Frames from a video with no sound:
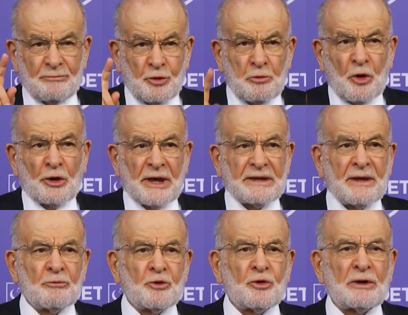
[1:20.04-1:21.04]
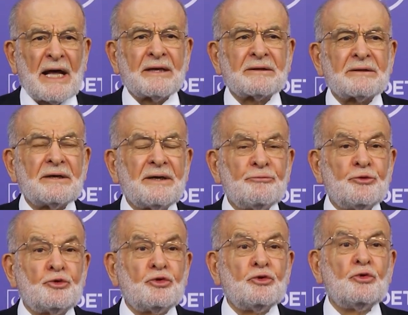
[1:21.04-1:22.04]
bu bölgede bulunan
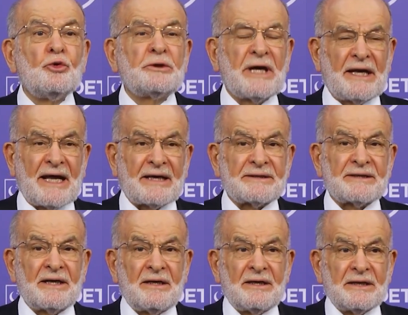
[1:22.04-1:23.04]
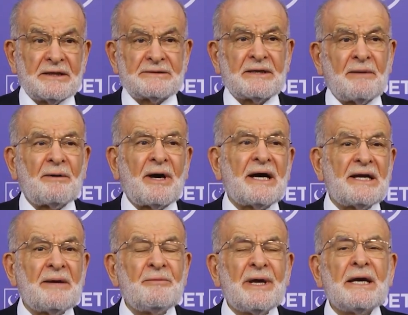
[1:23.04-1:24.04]
bütün ülkeler, İslam
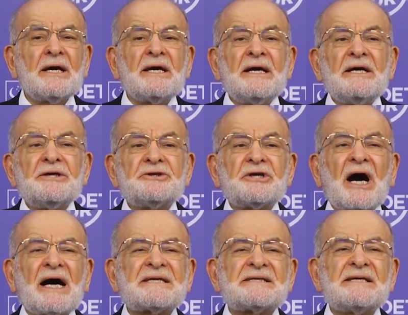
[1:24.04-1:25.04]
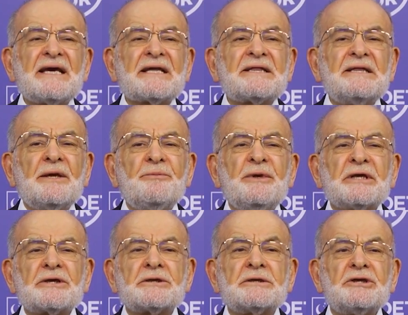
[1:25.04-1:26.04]
alemi şahsiyetli
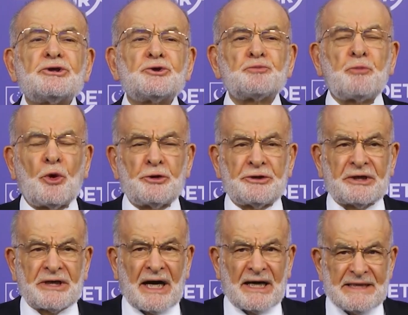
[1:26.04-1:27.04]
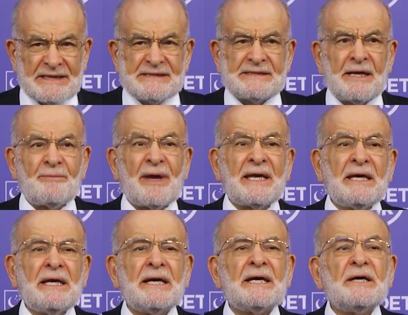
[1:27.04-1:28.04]
bir dış politika
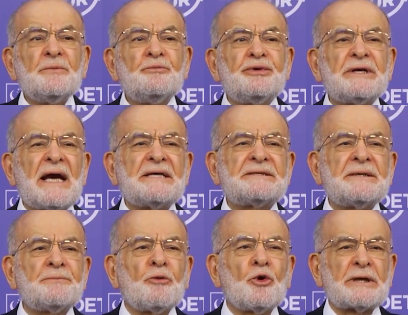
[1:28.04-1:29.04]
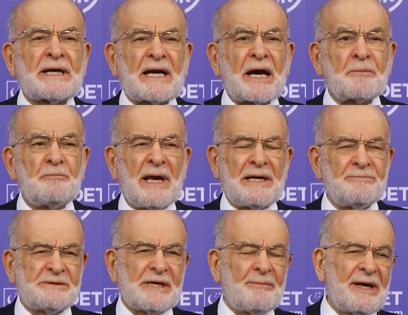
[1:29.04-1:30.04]
izlemeyi prensip olarak
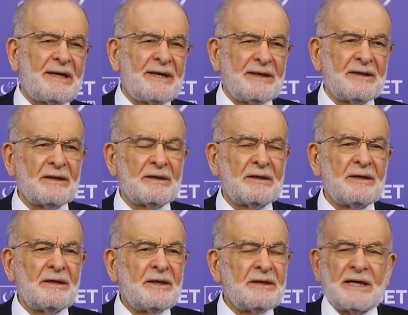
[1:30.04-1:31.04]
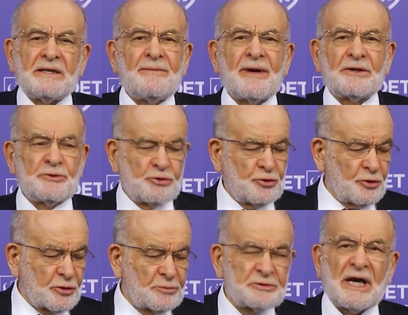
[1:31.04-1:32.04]
benimsemeli. Ne demek
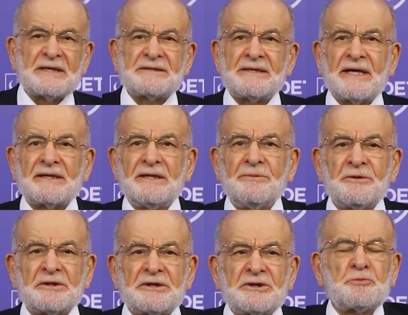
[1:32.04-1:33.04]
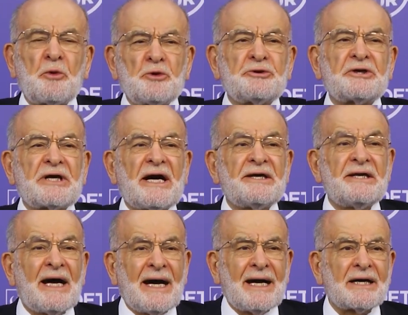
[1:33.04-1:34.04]
istiyorum şahsiyetli bir dış
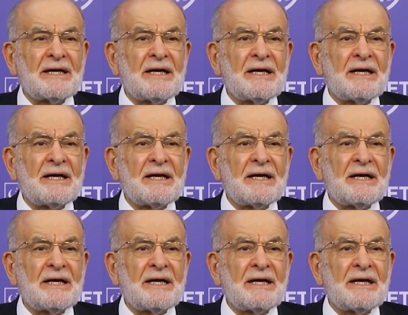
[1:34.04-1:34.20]
politikayla?